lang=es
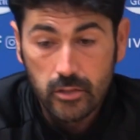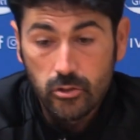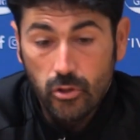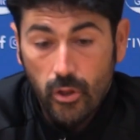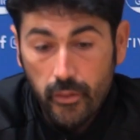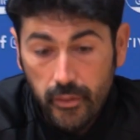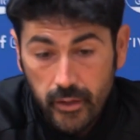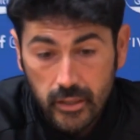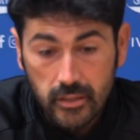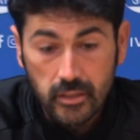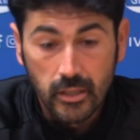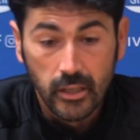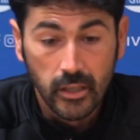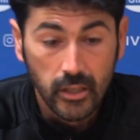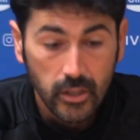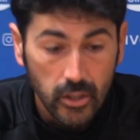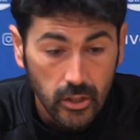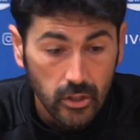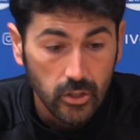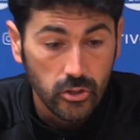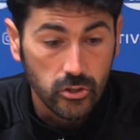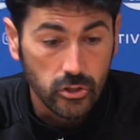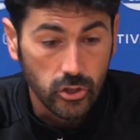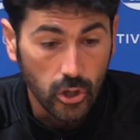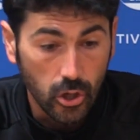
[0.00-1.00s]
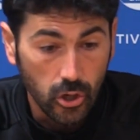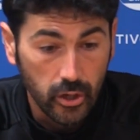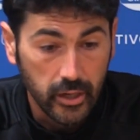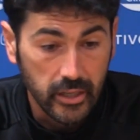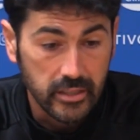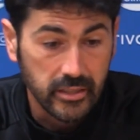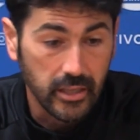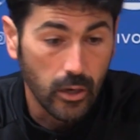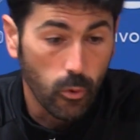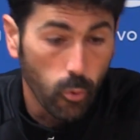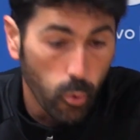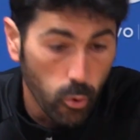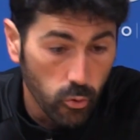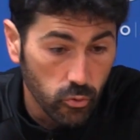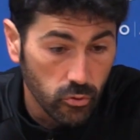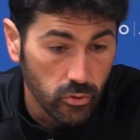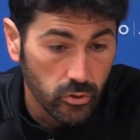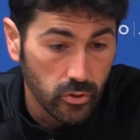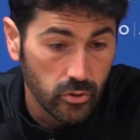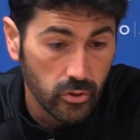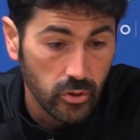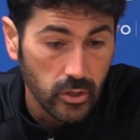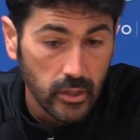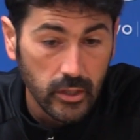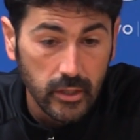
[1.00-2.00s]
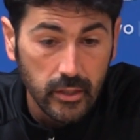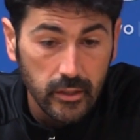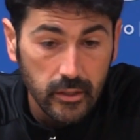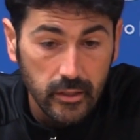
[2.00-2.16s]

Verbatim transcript: Entonces, yo creo que según